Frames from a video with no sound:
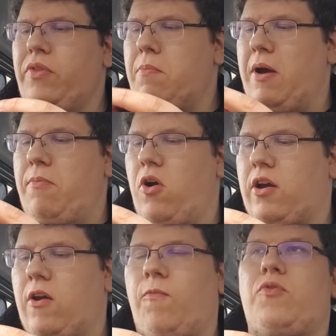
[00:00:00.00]
Bei Burger
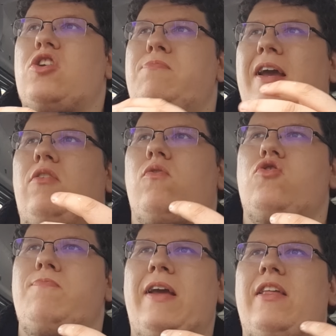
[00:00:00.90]
King. Und das schmeckst du. Du
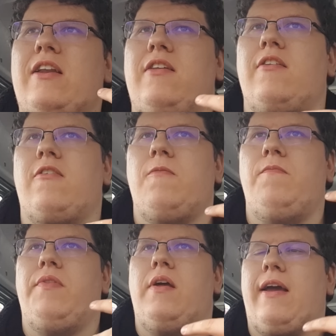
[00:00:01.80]
schmeckst halt dieses
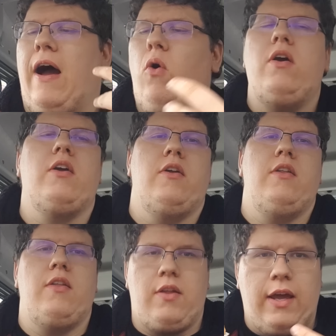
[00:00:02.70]
Rauchige,
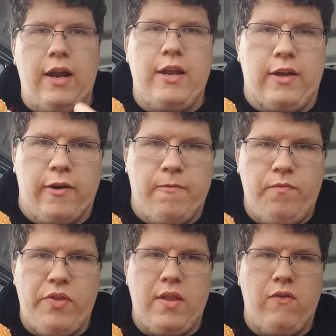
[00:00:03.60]
dieses Grillige.
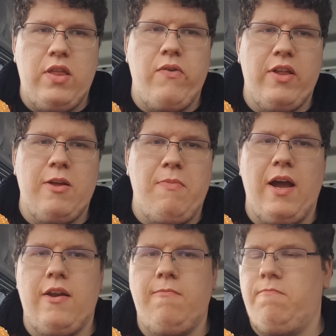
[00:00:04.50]
Wisst ihr, was ich
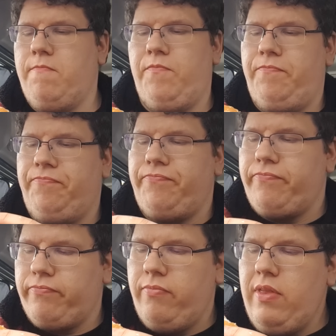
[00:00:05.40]
meine?
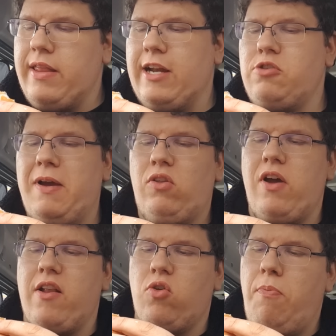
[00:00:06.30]
Das schmeckst du
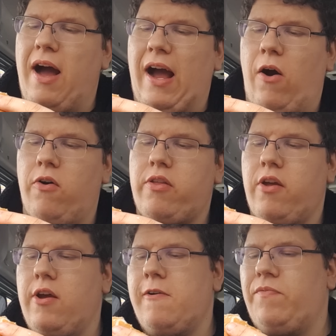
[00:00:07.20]
halt super raus.
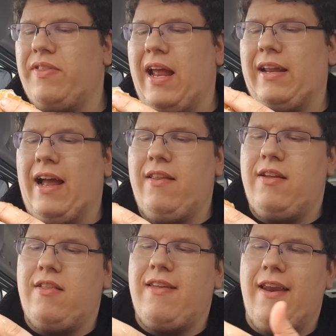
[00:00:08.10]
Dann ganz
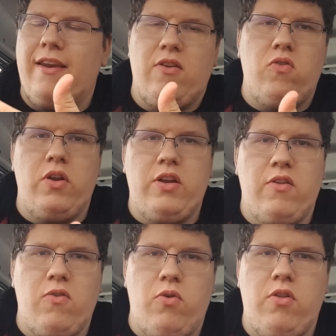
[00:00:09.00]
dezent natürlich die
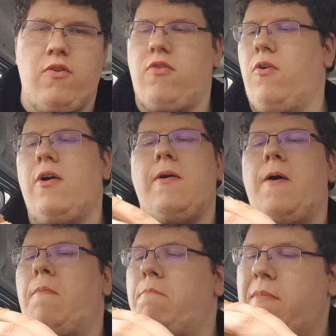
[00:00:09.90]
Soße und so.
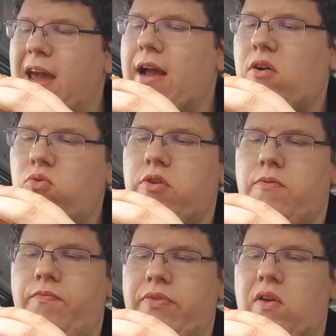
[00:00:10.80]
Mega gut.
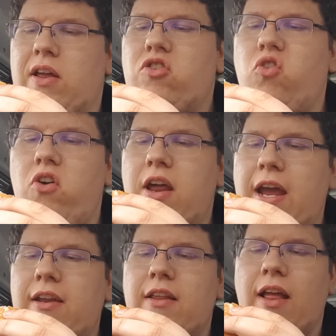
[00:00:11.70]
Und das Schöne
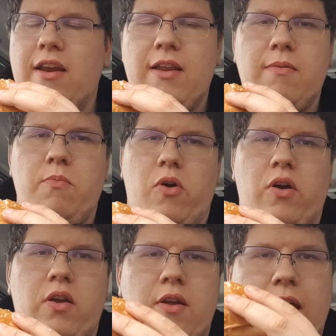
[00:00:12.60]
echt ist an diesem
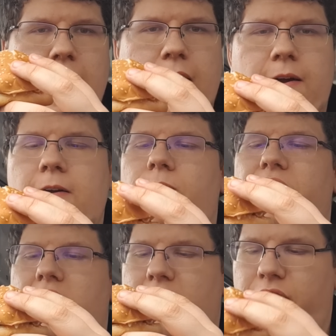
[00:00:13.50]
Burger, er
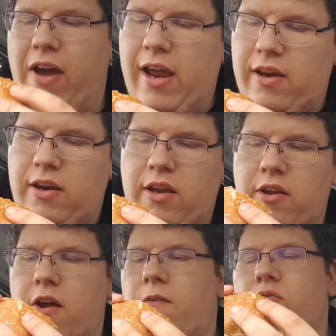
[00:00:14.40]
zerfällt nicht,
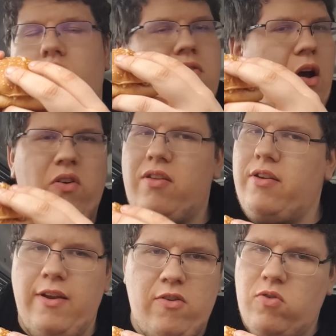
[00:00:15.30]
du saust
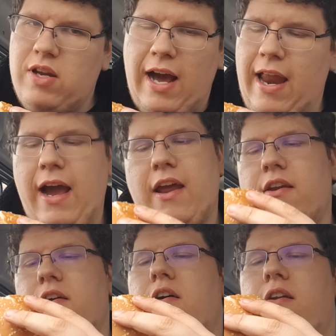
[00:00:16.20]
dich nicht total ein.
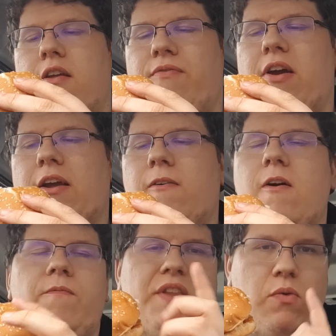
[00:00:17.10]
Deswegen
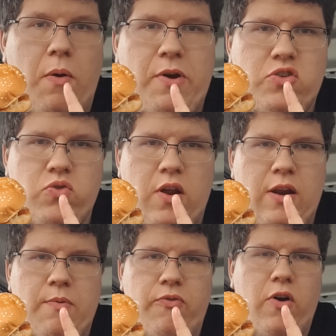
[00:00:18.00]
der Whopper Junior,
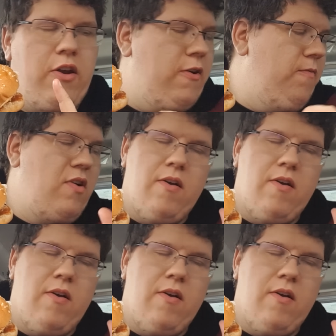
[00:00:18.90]
liebe Freunde,